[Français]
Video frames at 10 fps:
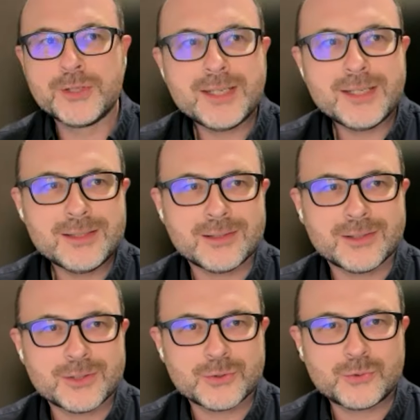donné,
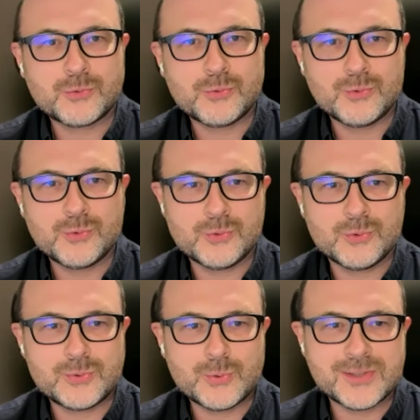euh,
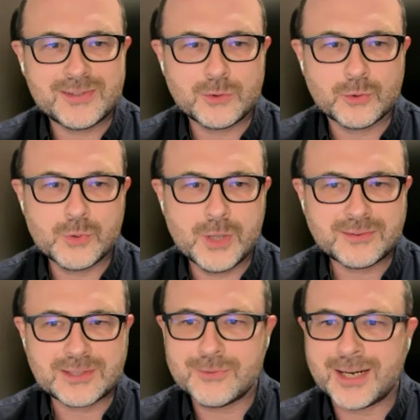tu, tu essayes de
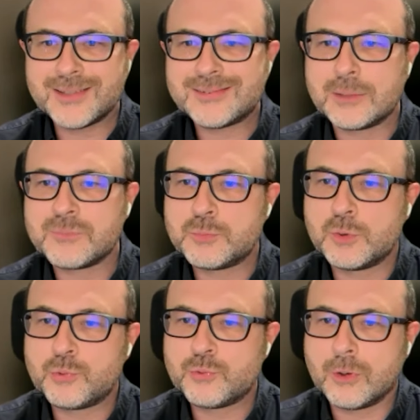voir ce qui va rester un petit
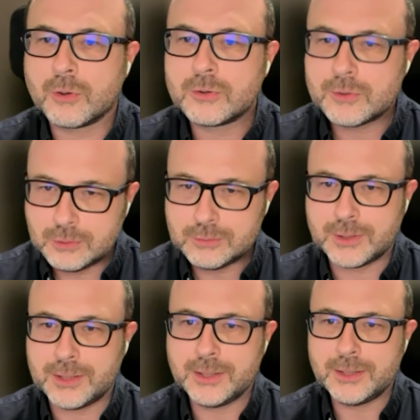peu plus dans le
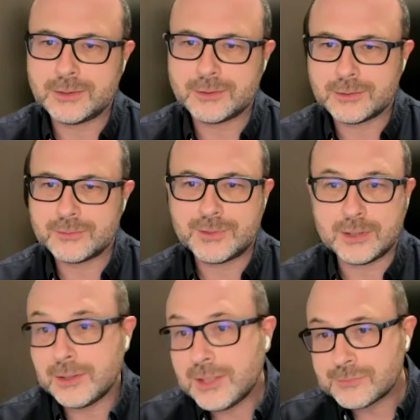temps, et
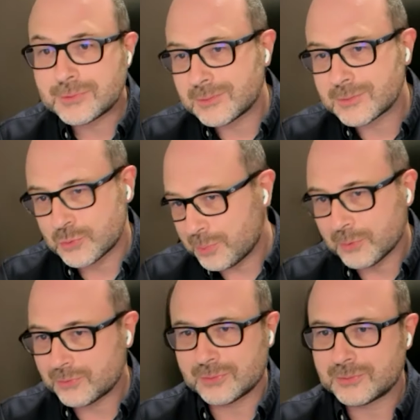c'est le livre, je
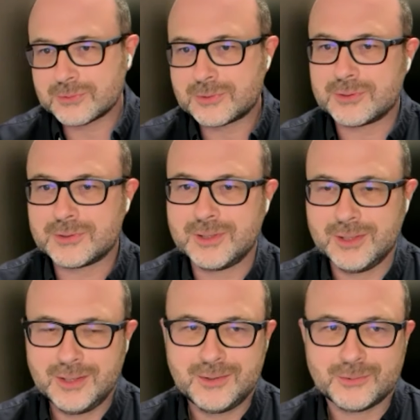pense, en tant que,
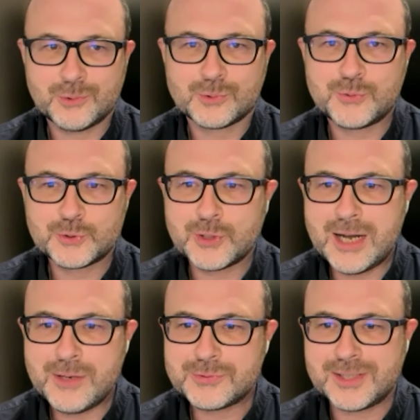en tant que
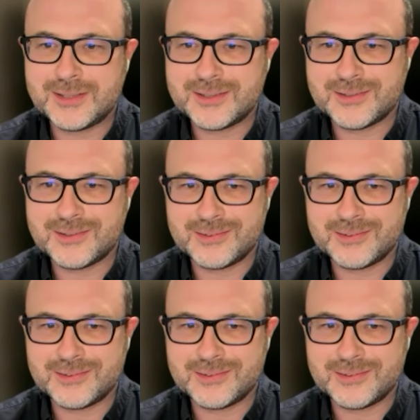photographe, qui est